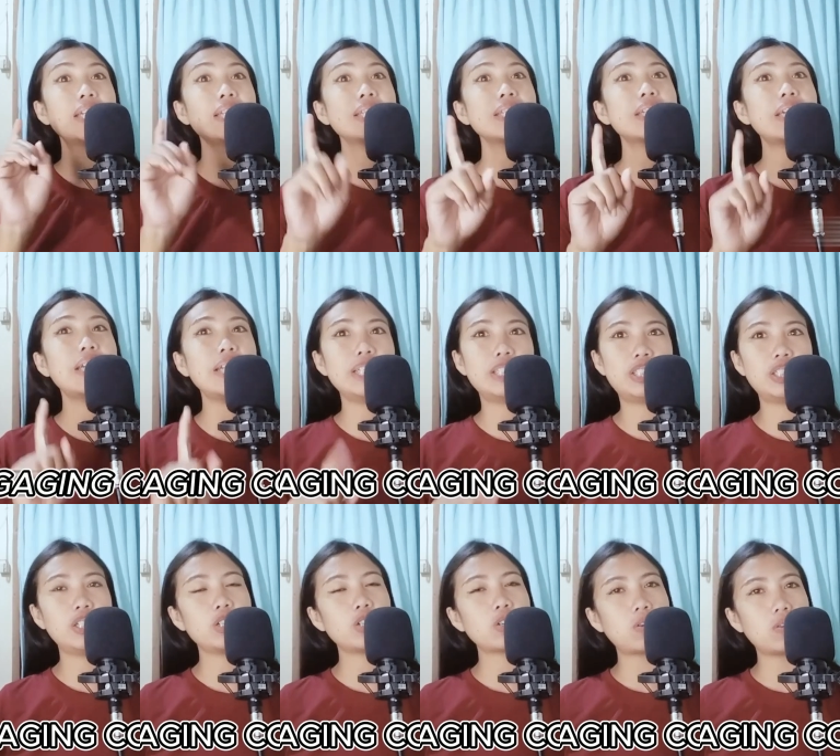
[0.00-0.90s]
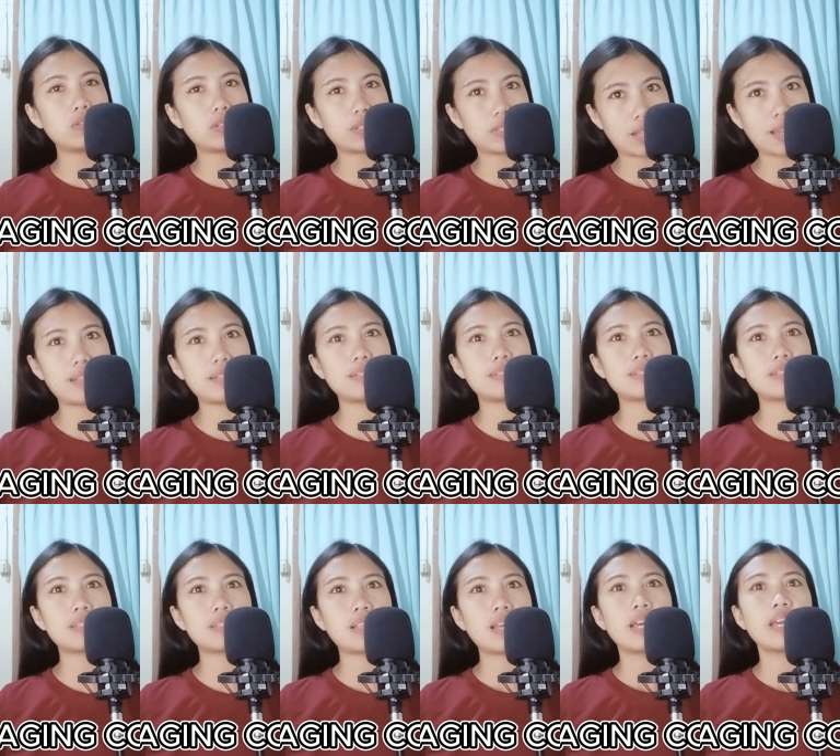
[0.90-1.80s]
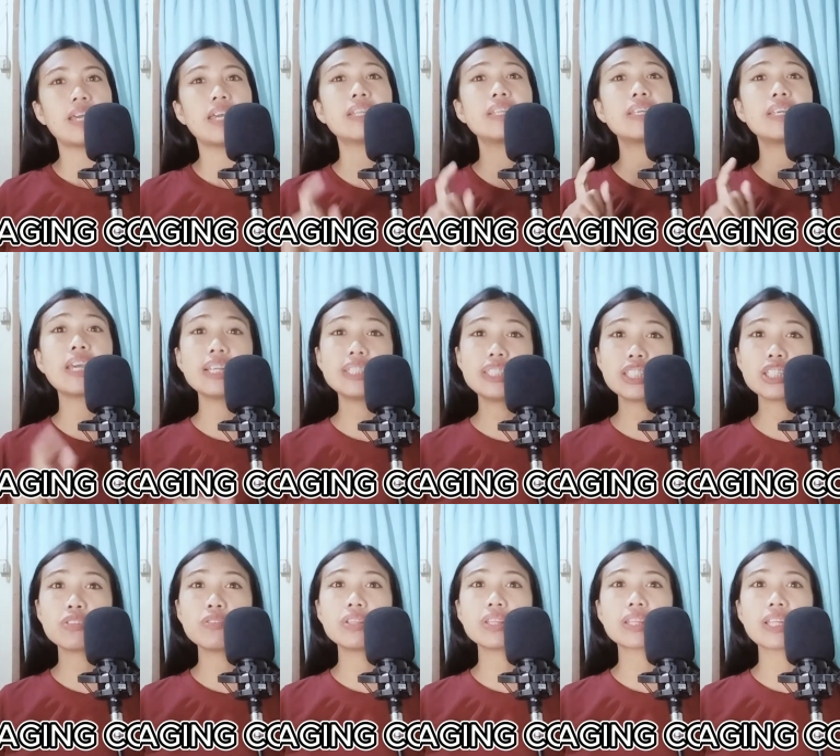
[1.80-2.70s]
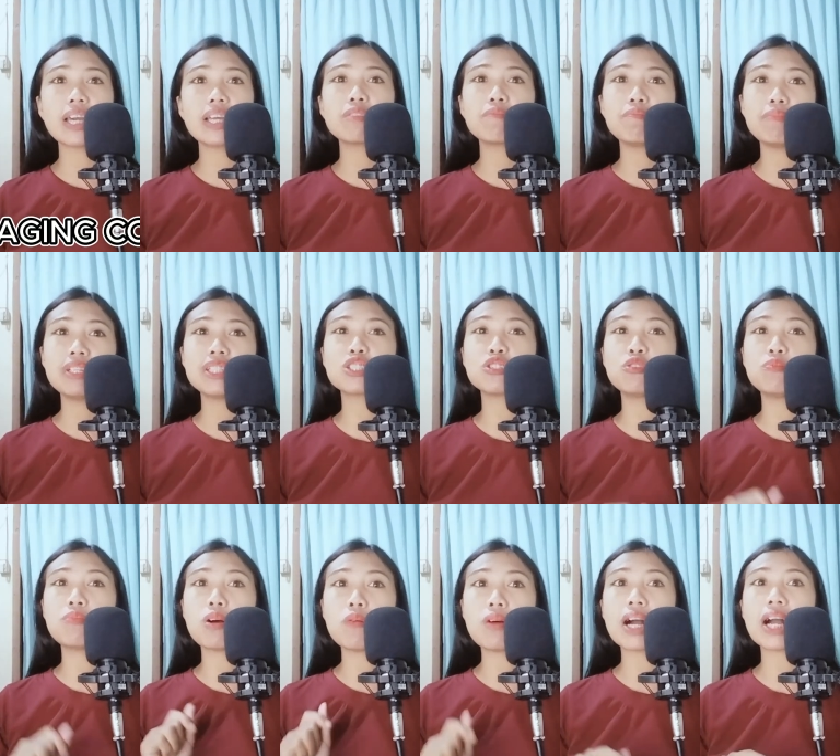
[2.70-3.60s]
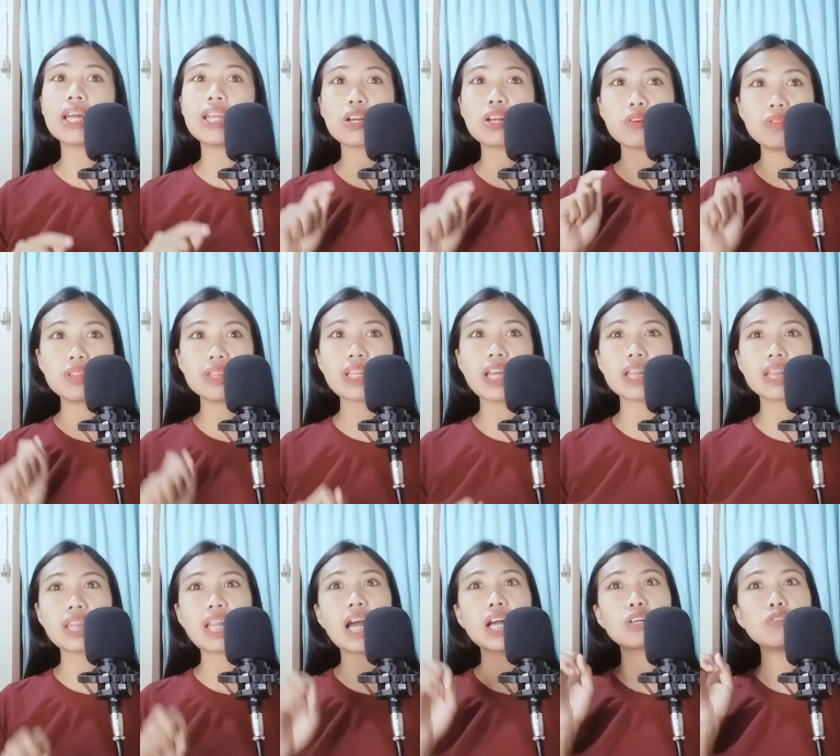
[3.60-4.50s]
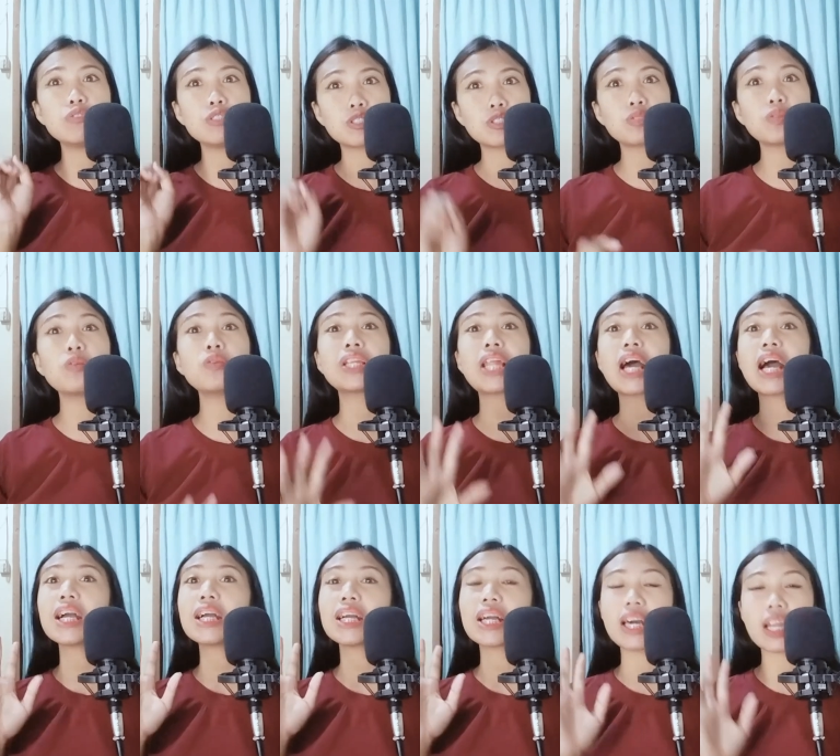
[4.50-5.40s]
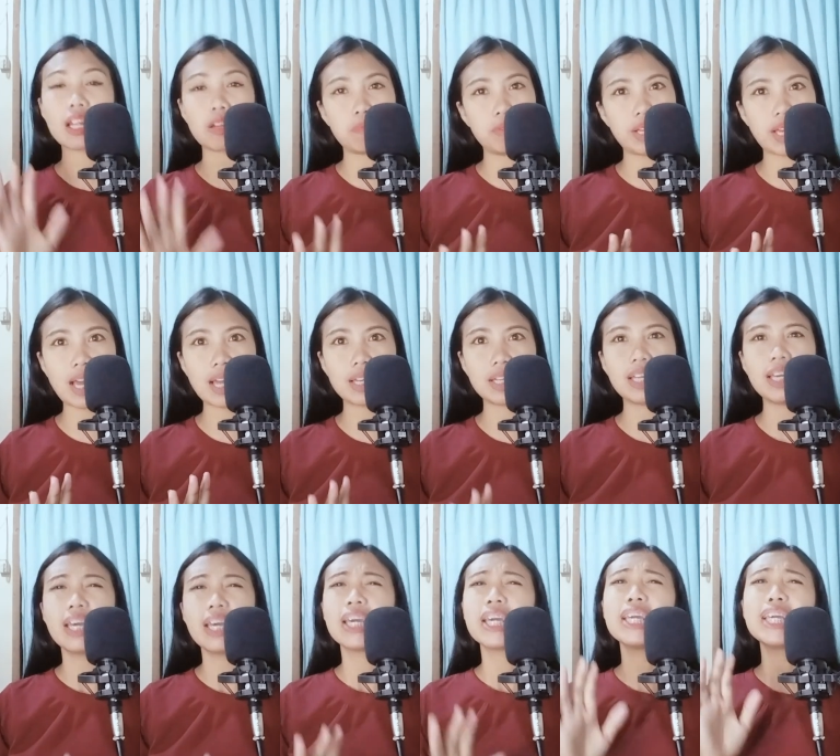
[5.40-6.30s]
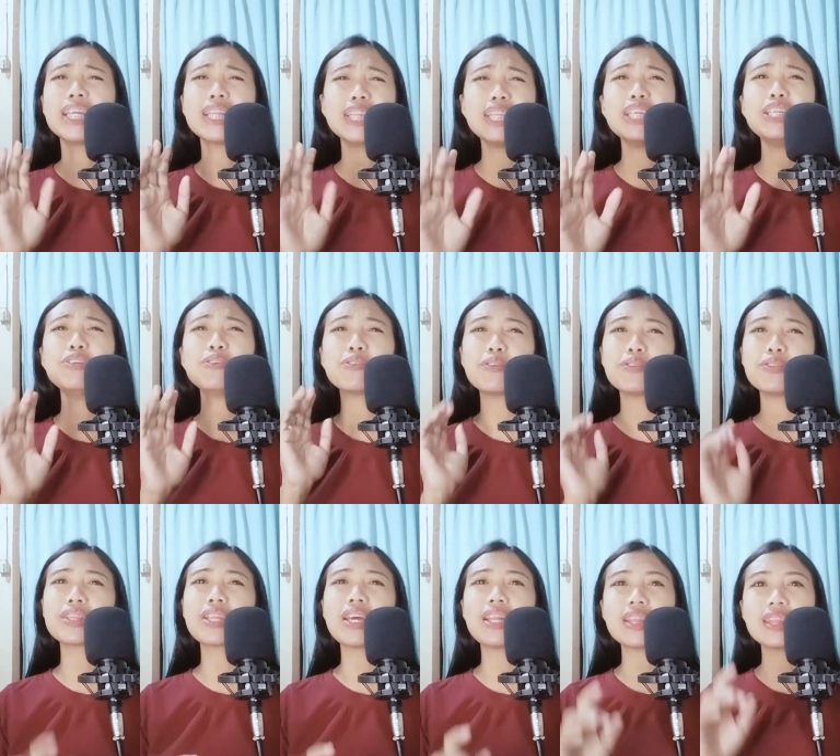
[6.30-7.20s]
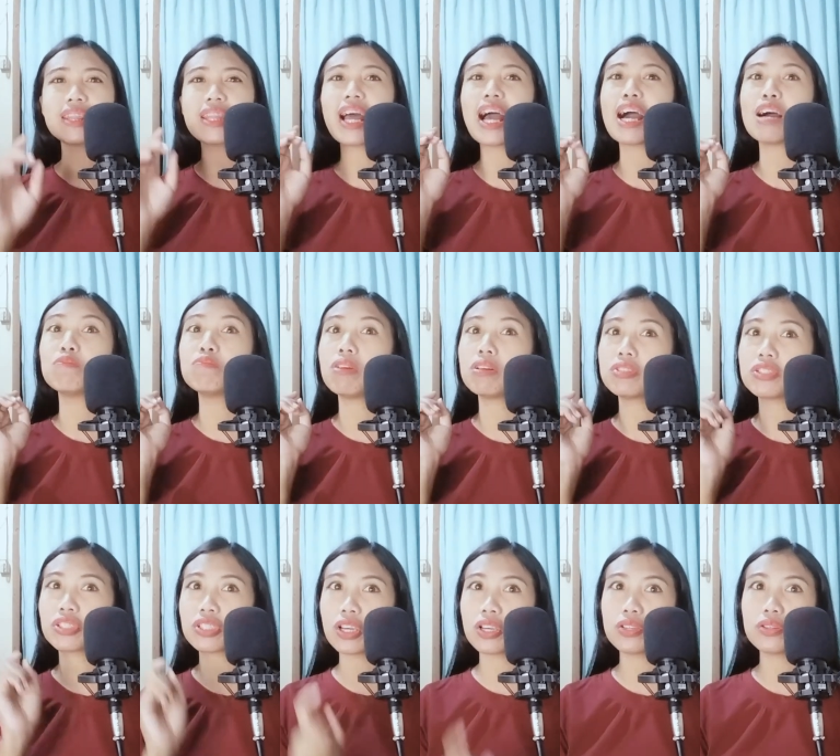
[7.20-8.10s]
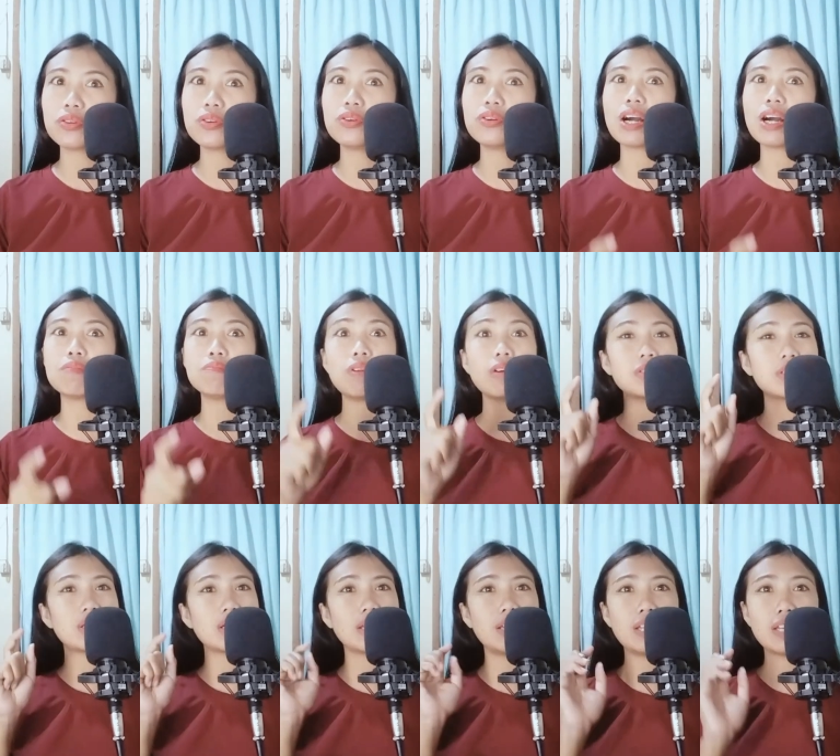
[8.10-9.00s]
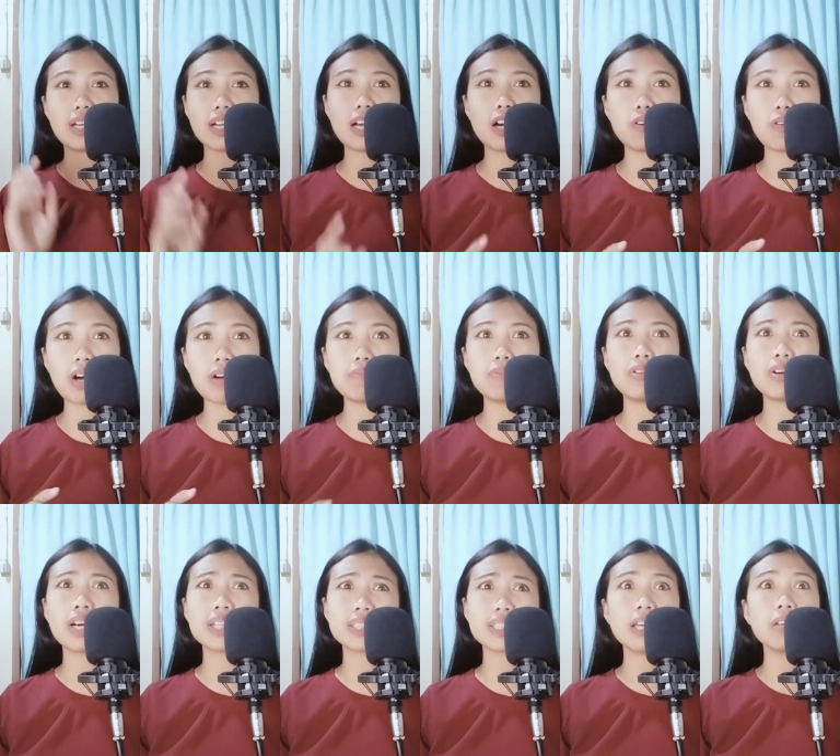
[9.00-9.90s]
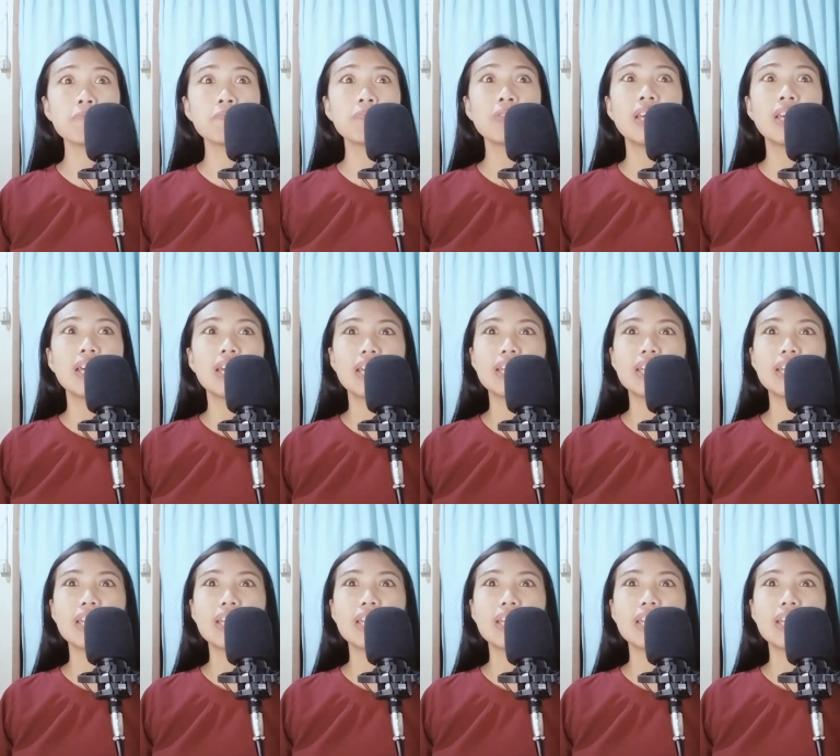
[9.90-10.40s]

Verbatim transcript: Engaging content. Engaging content means gumawa ka ng content na gusto ng karamihan. Hindi yung content na about sa'yo, about sa ginagawa mo. Kasi